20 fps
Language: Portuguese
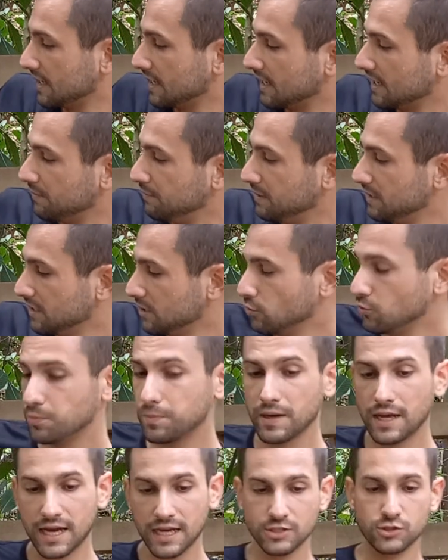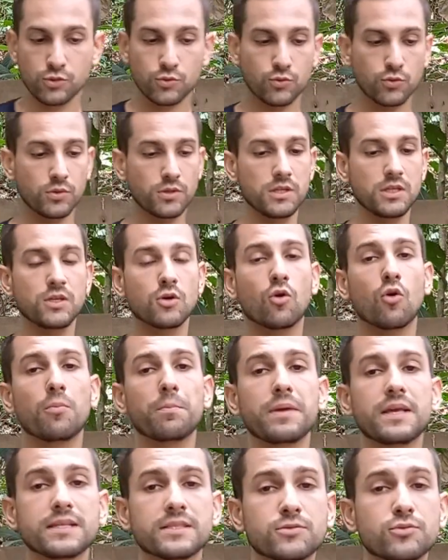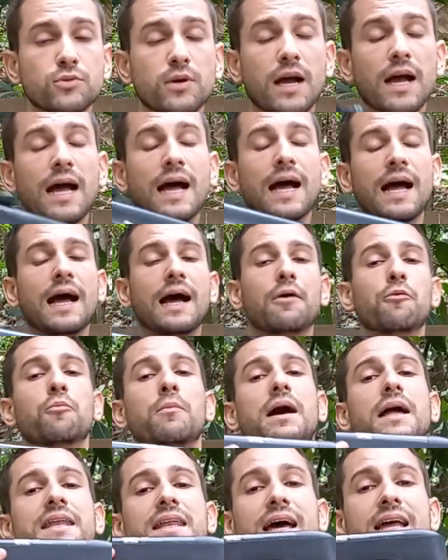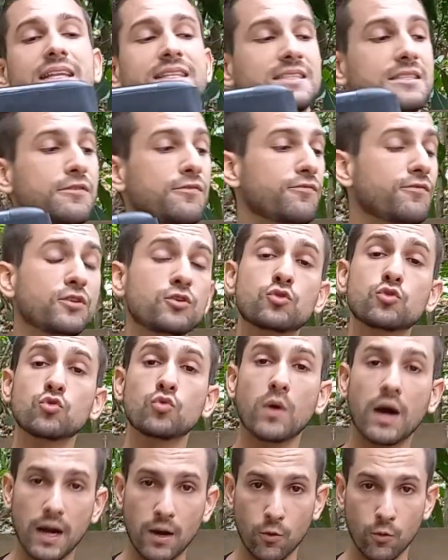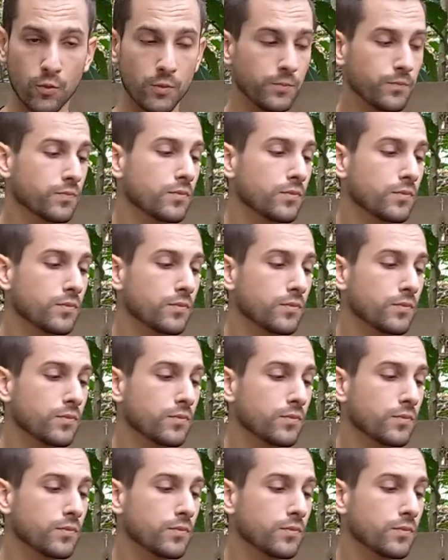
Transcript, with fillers: carabina do plástico e começo a uma análise visual.